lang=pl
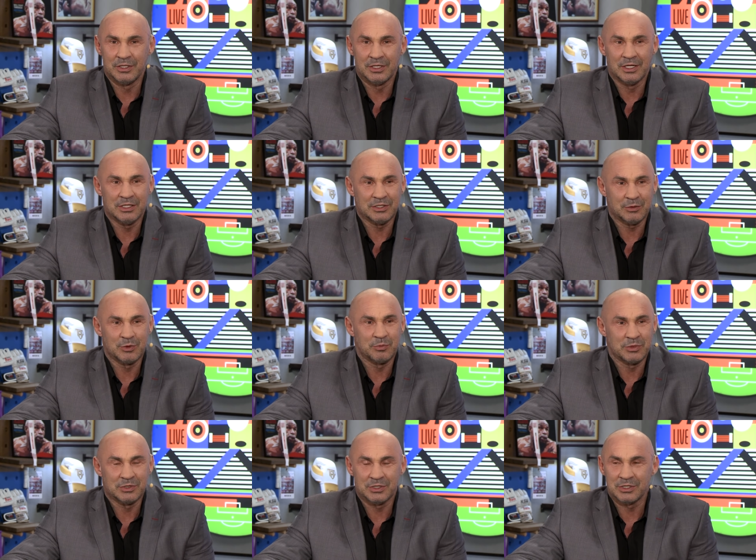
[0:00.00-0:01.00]
Nie należał do
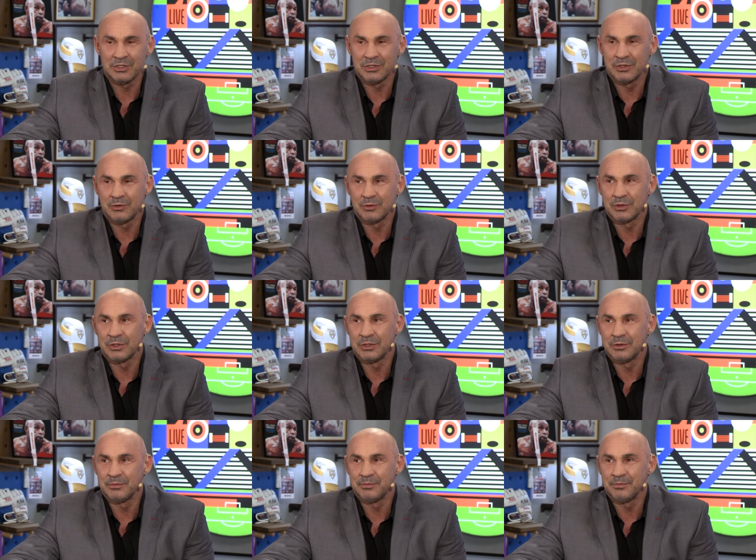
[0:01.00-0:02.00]
pięściarzy, którzy...
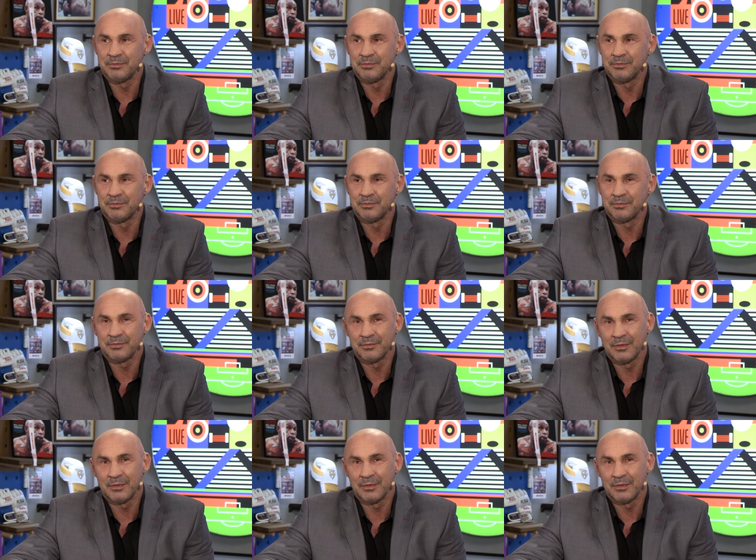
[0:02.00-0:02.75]
Mm,